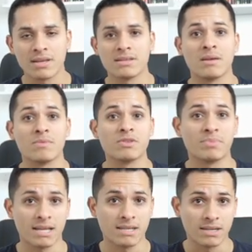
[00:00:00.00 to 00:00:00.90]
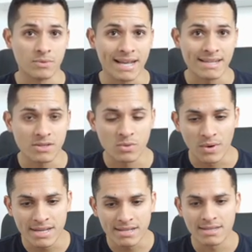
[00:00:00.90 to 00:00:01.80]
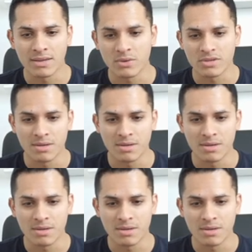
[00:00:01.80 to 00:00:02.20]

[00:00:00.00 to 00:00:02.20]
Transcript: Estamos praticando questões da nossa